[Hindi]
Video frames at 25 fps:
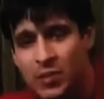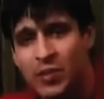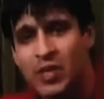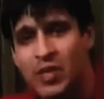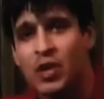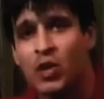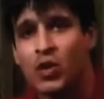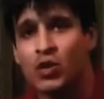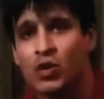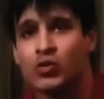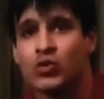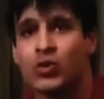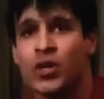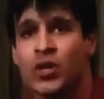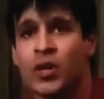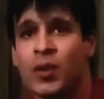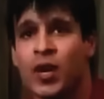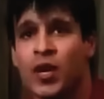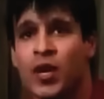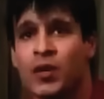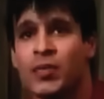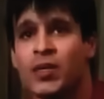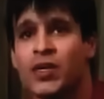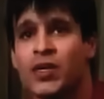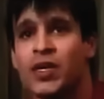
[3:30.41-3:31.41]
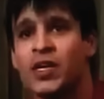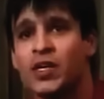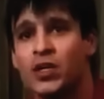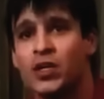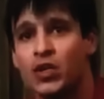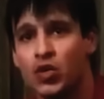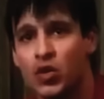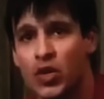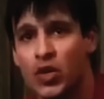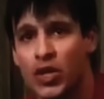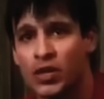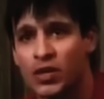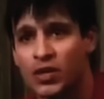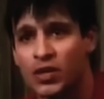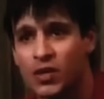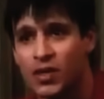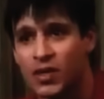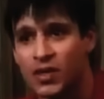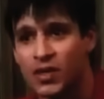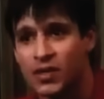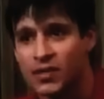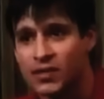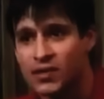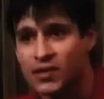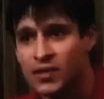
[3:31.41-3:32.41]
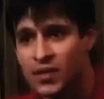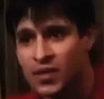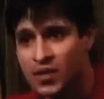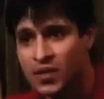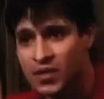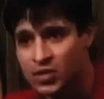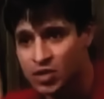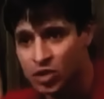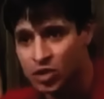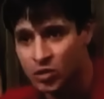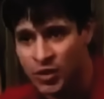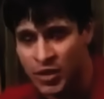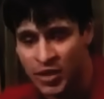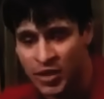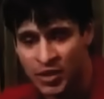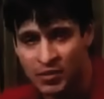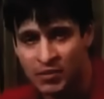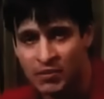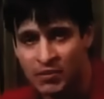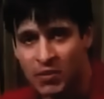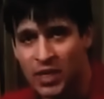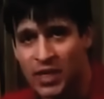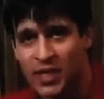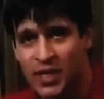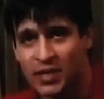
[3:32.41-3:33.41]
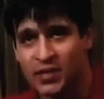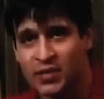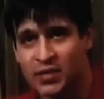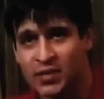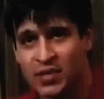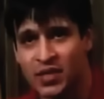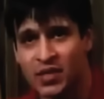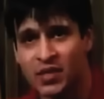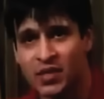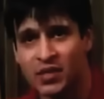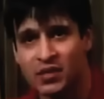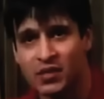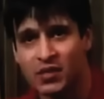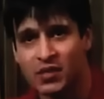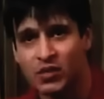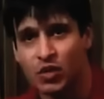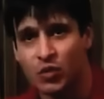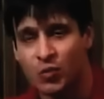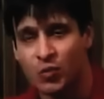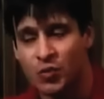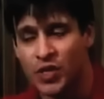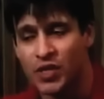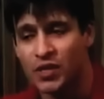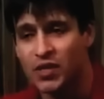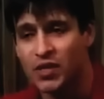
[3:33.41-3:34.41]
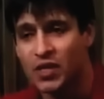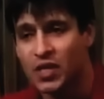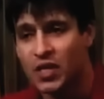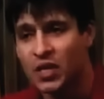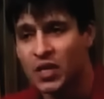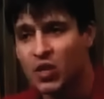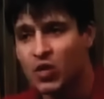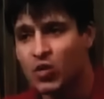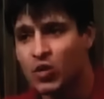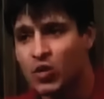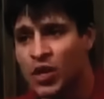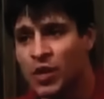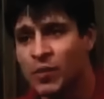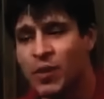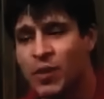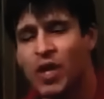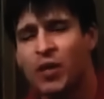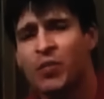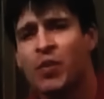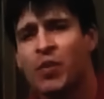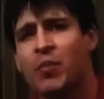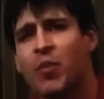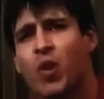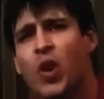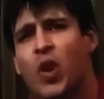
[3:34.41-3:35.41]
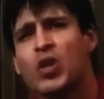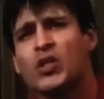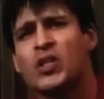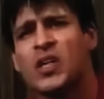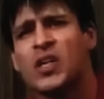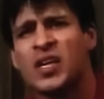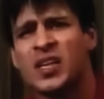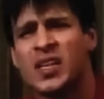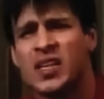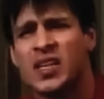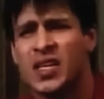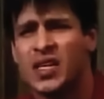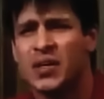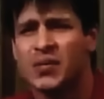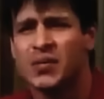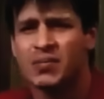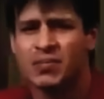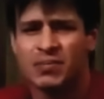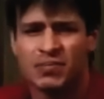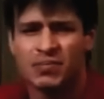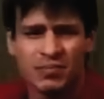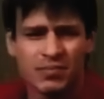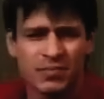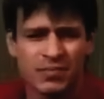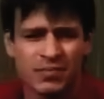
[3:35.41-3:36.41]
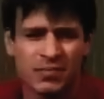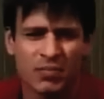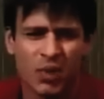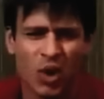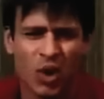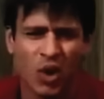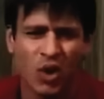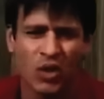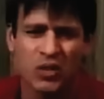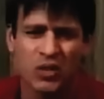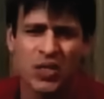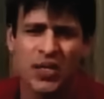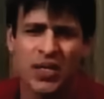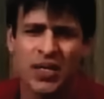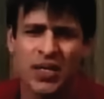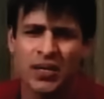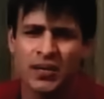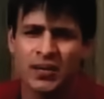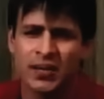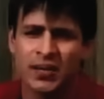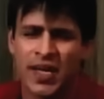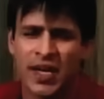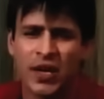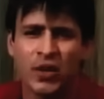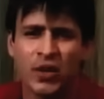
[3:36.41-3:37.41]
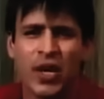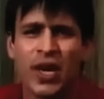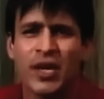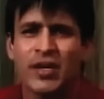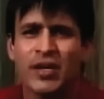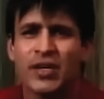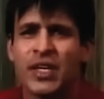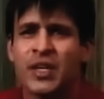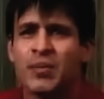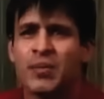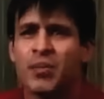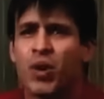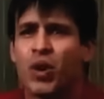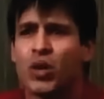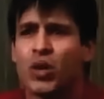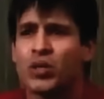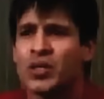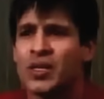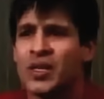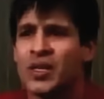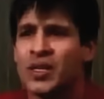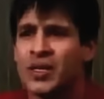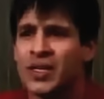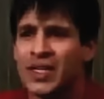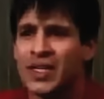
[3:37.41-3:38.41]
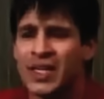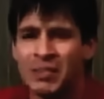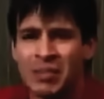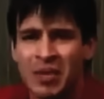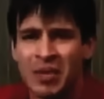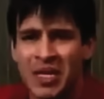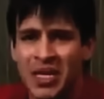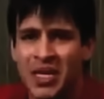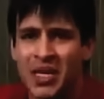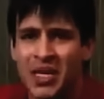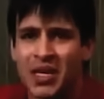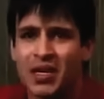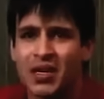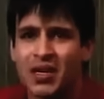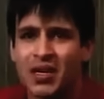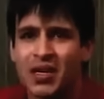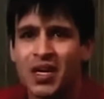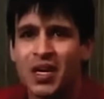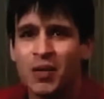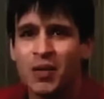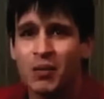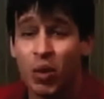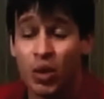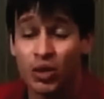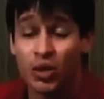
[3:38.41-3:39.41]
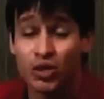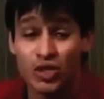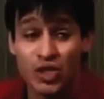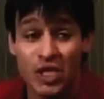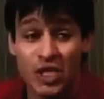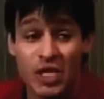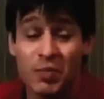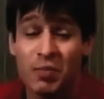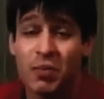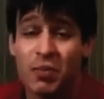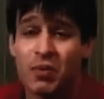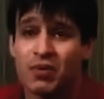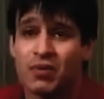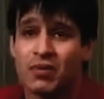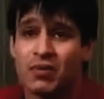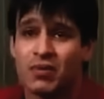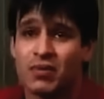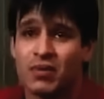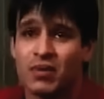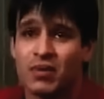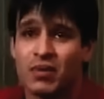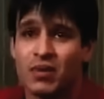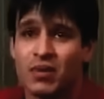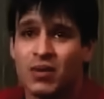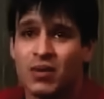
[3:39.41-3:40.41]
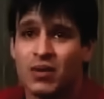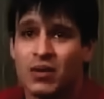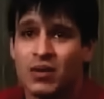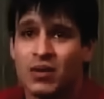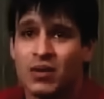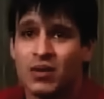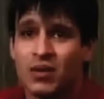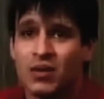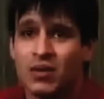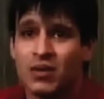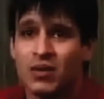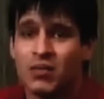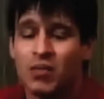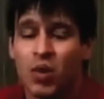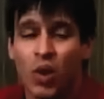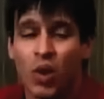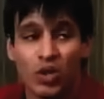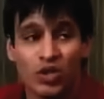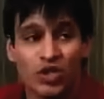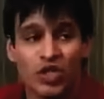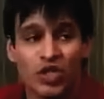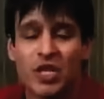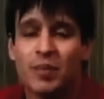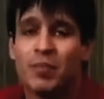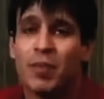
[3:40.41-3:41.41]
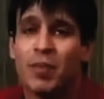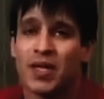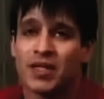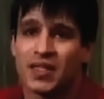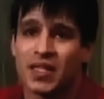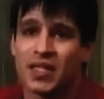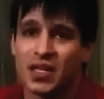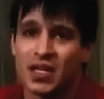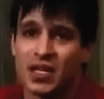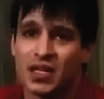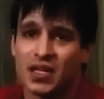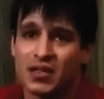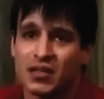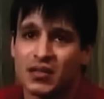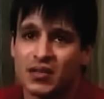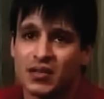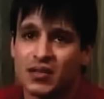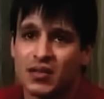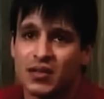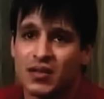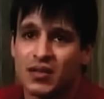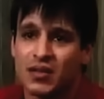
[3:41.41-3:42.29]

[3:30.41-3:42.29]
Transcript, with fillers: सभी औरतों के बारे में इंक्लूडिंग जो मेरी मंगेतर थी गुरप्रीत उनके बारे में बहुत गंदी बहुत ही डेरोगेटरी बहुत ही डिमीनिंग बहुत चीप बहुत चीप बातें की